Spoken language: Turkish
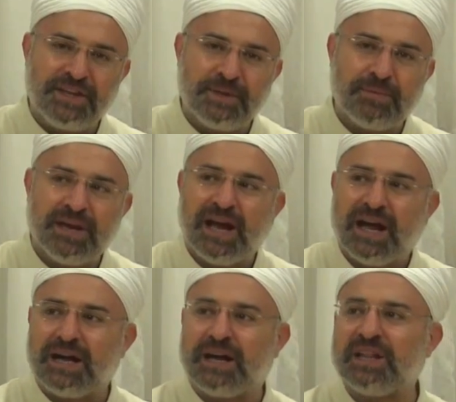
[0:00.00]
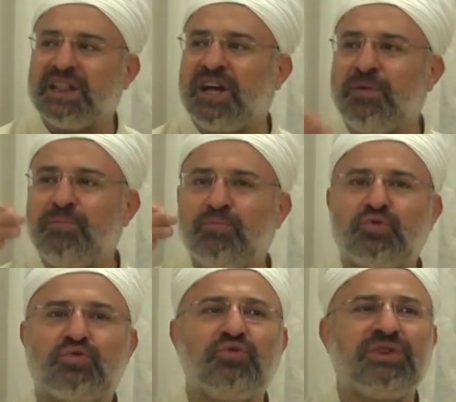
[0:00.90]
edip Allah'ın
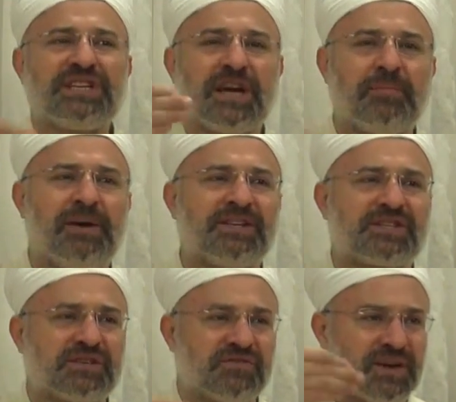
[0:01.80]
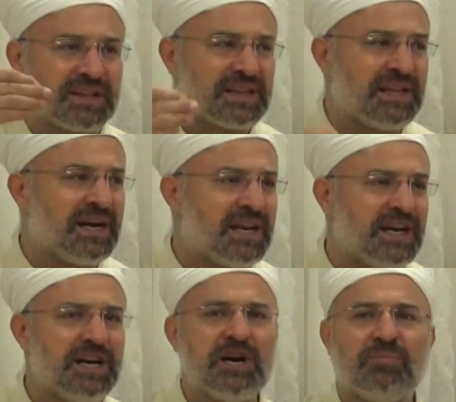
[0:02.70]
bütün kemal sıfatlarla